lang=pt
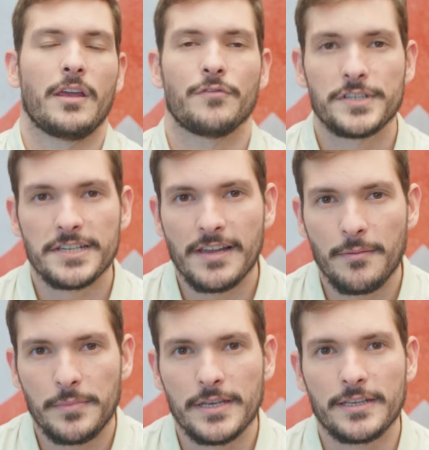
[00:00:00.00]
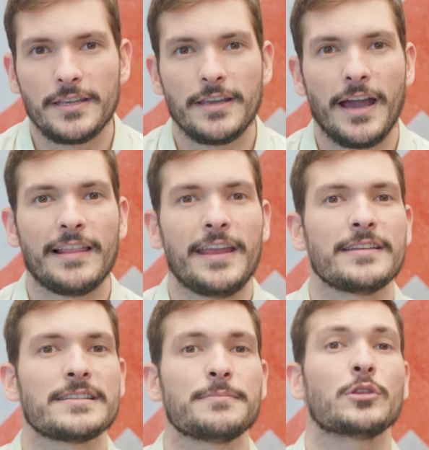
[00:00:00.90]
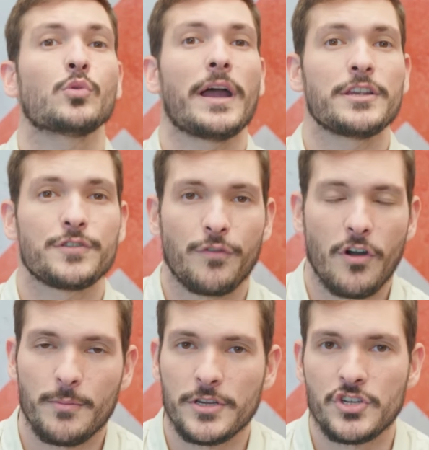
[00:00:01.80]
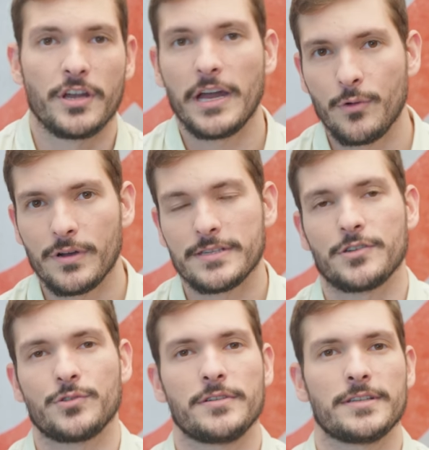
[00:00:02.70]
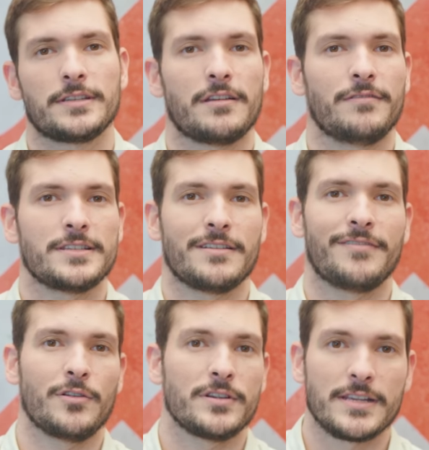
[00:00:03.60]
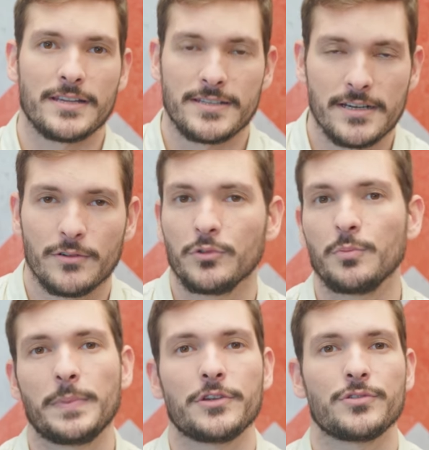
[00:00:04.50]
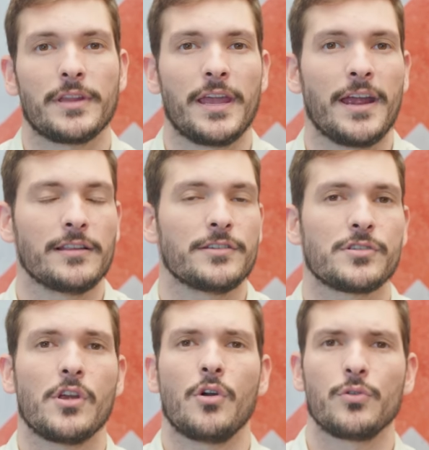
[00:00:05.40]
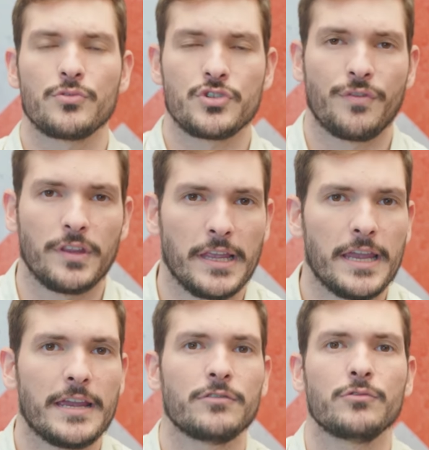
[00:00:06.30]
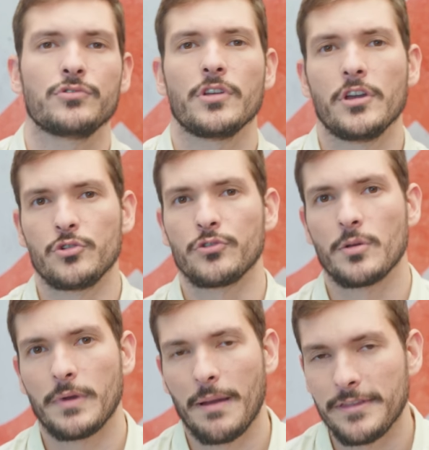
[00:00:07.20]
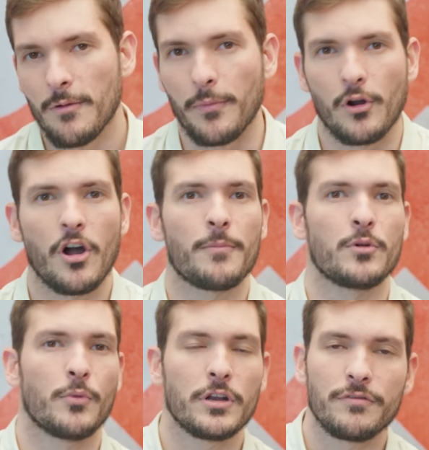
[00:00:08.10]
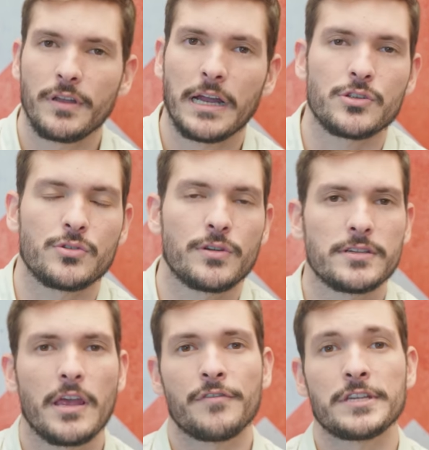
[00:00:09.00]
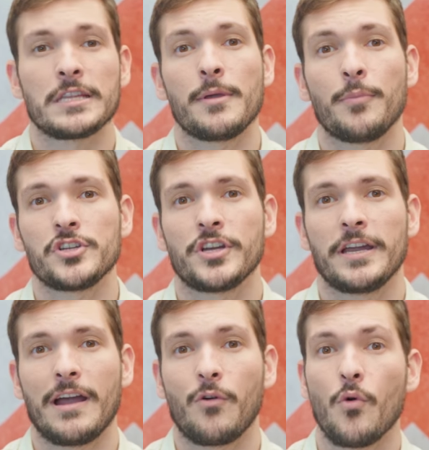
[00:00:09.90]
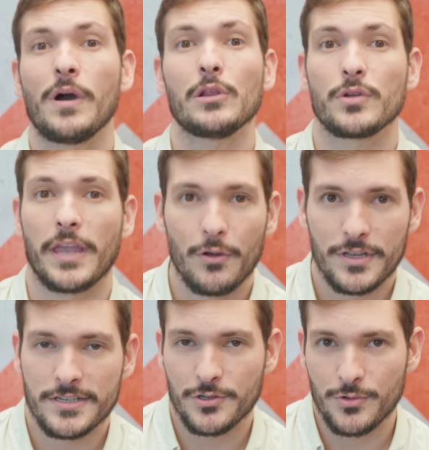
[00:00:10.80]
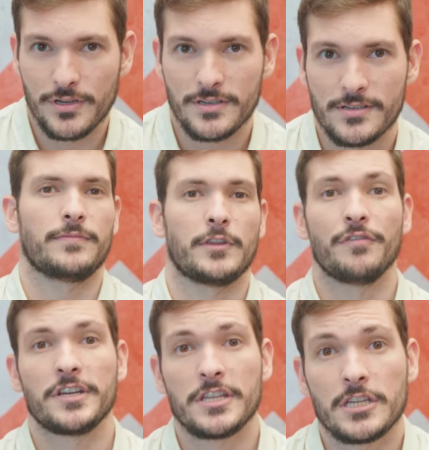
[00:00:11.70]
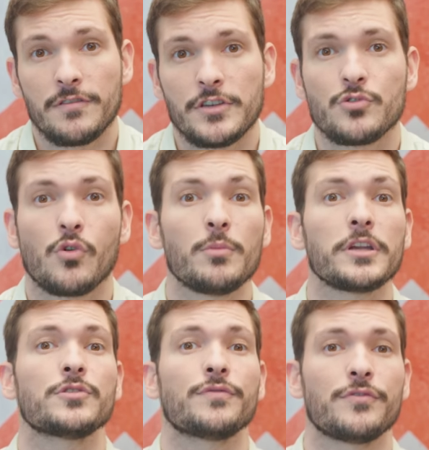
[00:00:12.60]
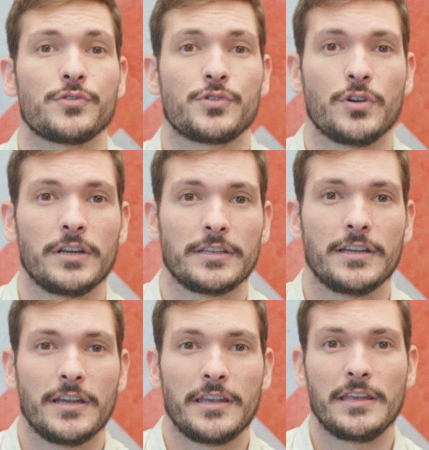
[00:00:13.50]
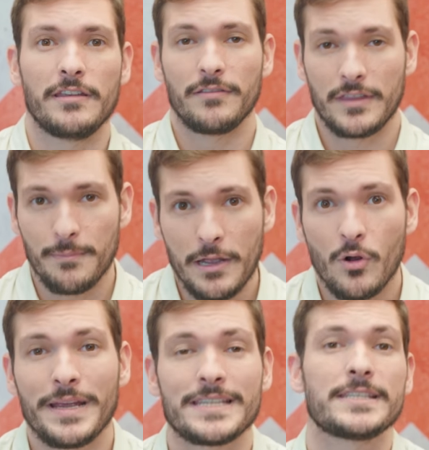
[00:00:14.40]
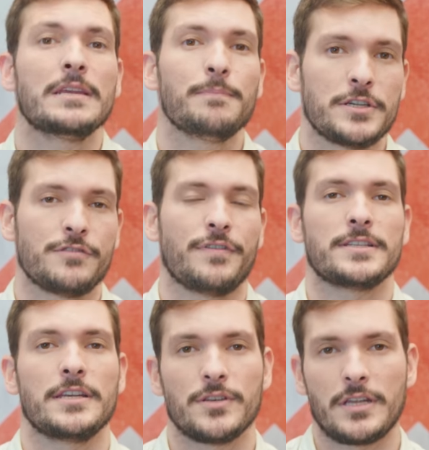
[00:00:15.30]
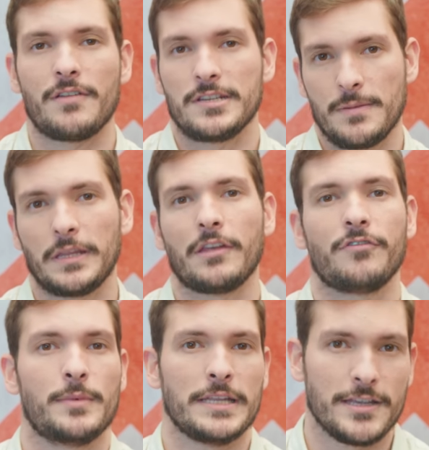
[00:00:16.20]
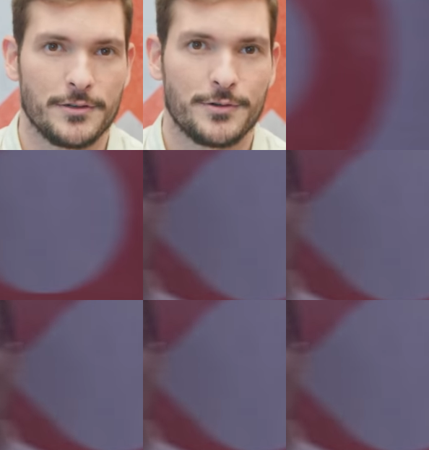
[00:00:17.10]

Você sabia que, além das habituais formas de ganho com as ações, através da valorização do preço delas, ou dos dividendos, juros sobre capital próprio, bonificações, você também pode ganhar com o aluguel das ações? Então veja nesse vídeo como que isso funciona e também como é simples de fazer isso através da plataforma da Ripple.